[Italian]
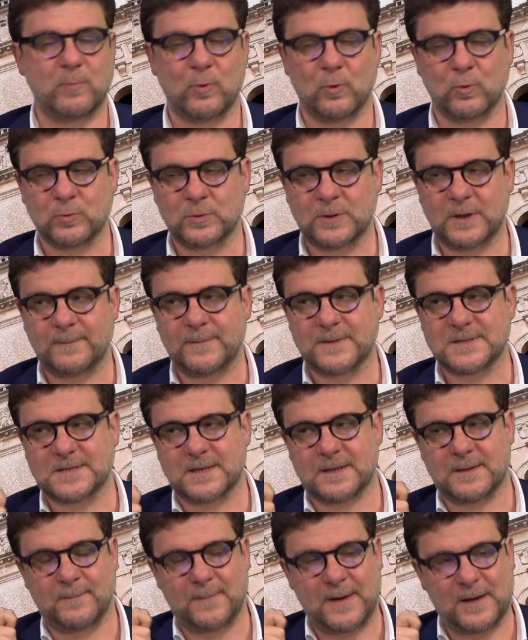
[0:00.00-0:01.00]
ponti,
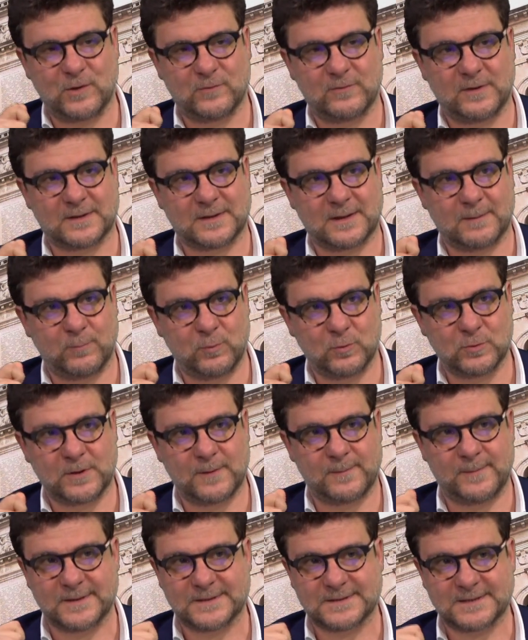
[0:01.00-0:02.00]
pensate Padova tra ponti
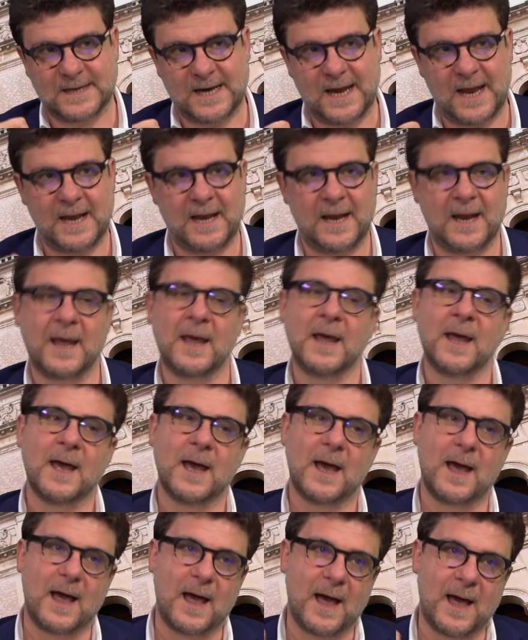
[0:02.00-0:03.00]
e passerelle
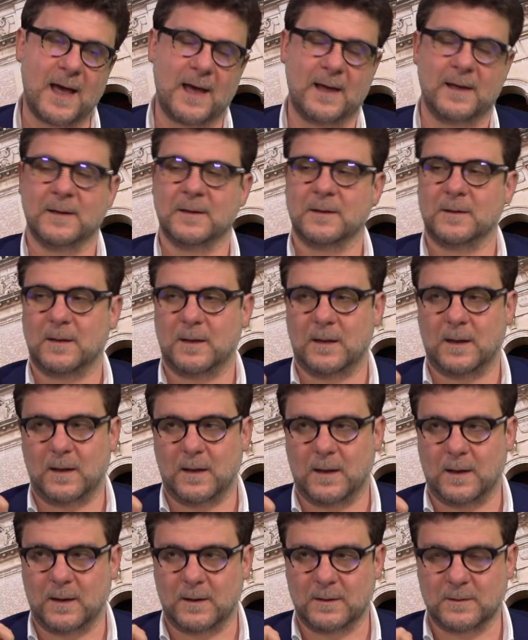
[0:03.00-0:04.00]
ha
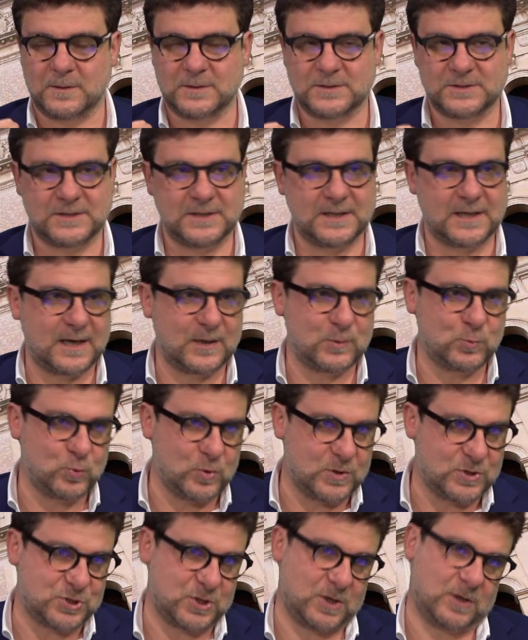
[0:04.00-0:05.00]
eh, circa
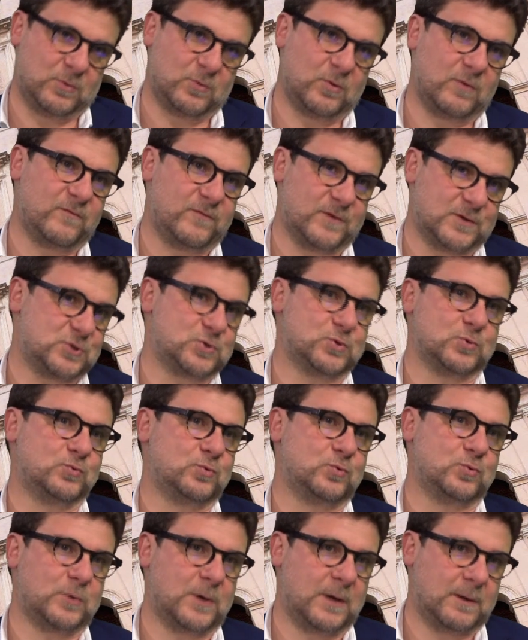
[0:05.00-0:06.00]
200
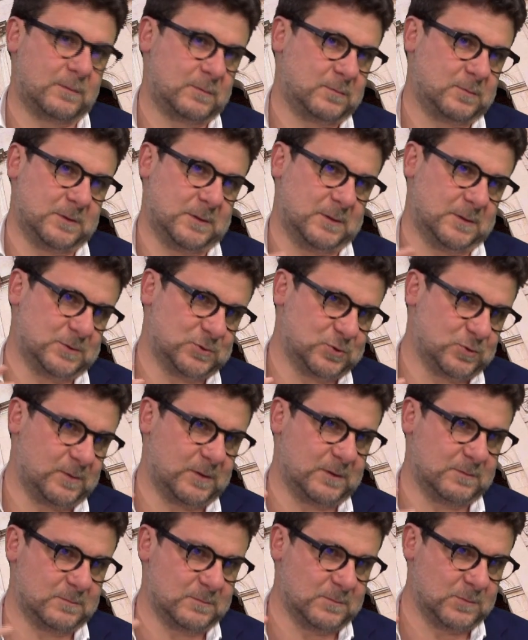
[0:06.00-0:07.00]
infrastrutture, quindi
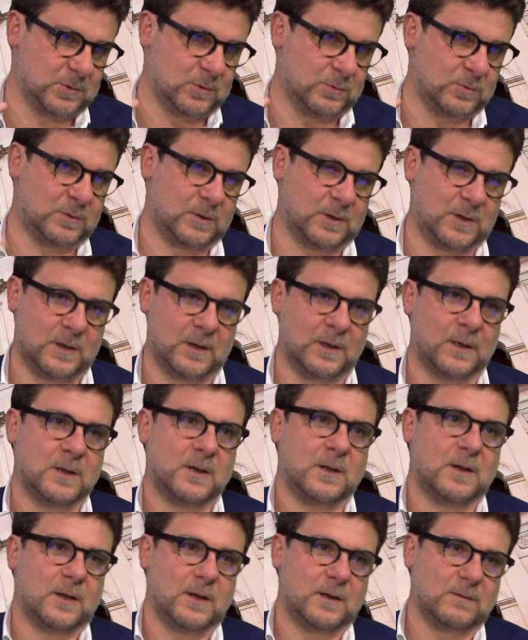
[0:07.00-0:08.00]
insomma non
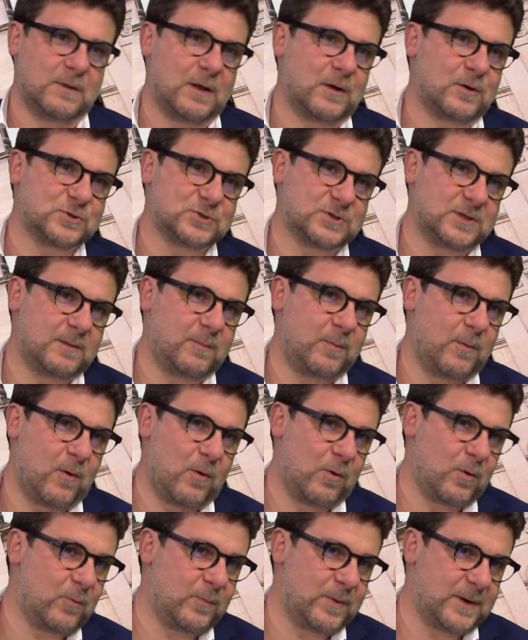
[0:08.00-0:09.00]
una cosa da
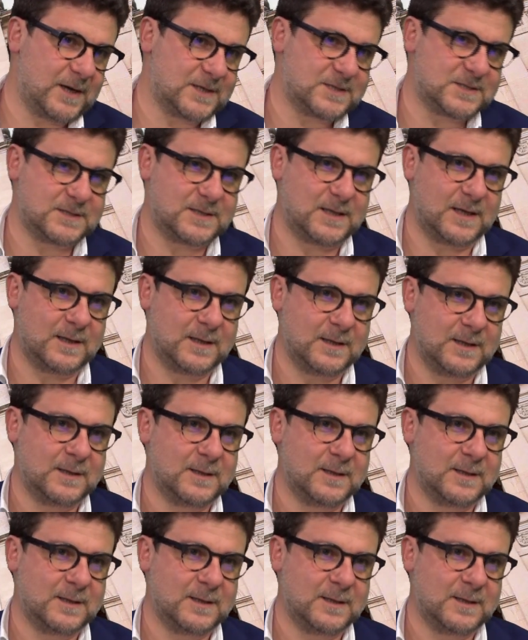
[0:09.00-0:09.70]
poco per no, città... anche perché